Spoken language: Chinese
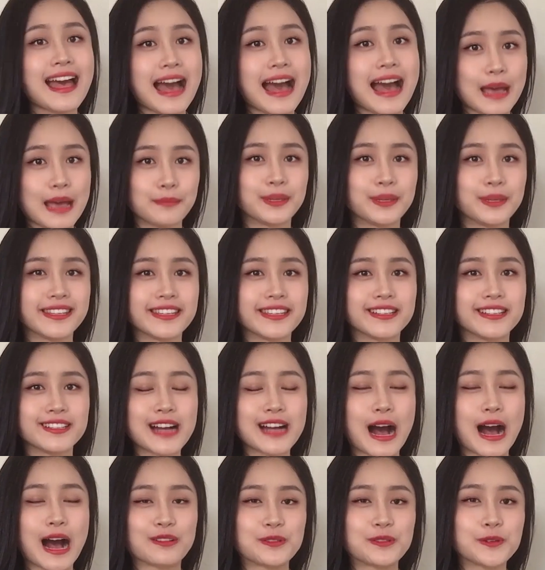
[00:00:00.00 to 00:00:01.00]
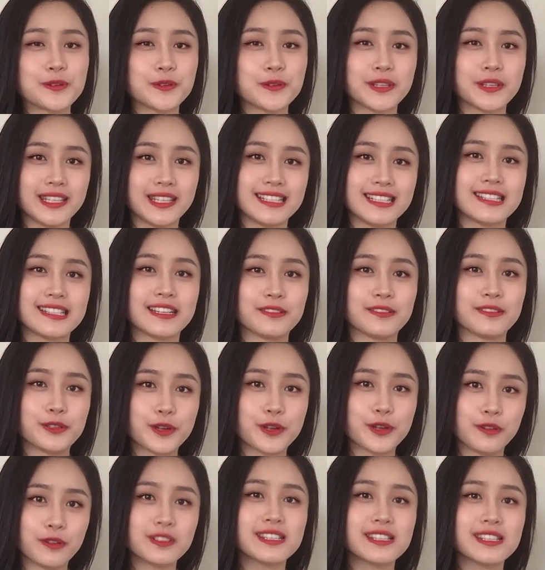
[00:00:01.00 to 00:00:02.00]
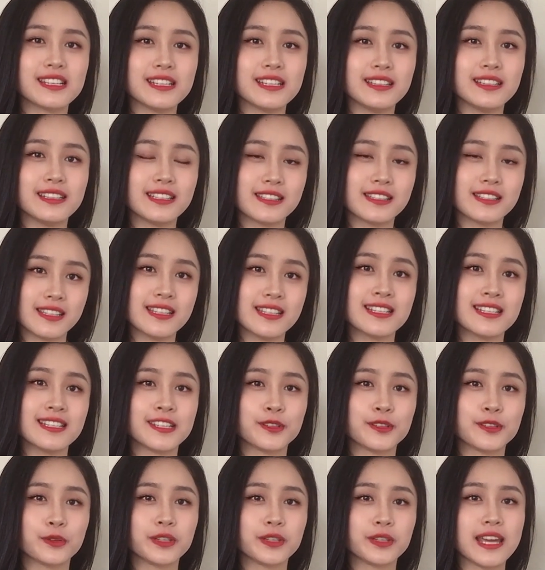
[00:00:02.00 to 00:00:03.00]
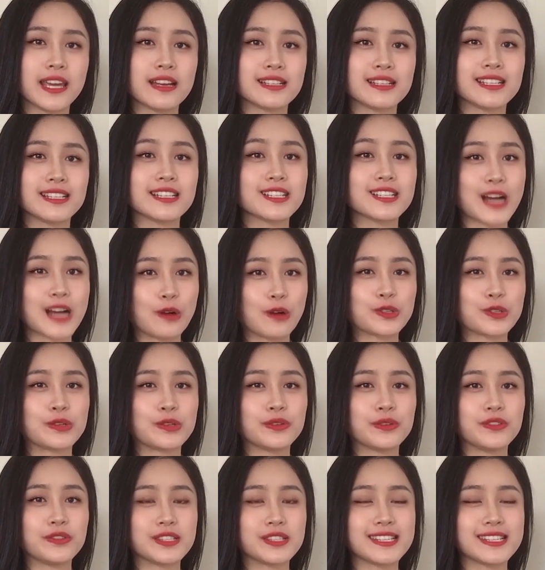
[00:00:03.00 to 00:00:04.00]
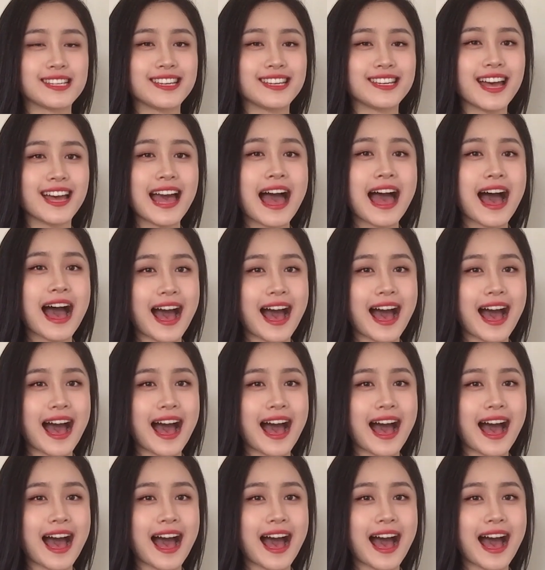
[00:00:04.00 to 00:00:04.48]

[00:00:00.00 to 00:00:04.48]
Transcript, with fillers: 爱彼迎扛住疫情冲击，第四季度业绩超出预期。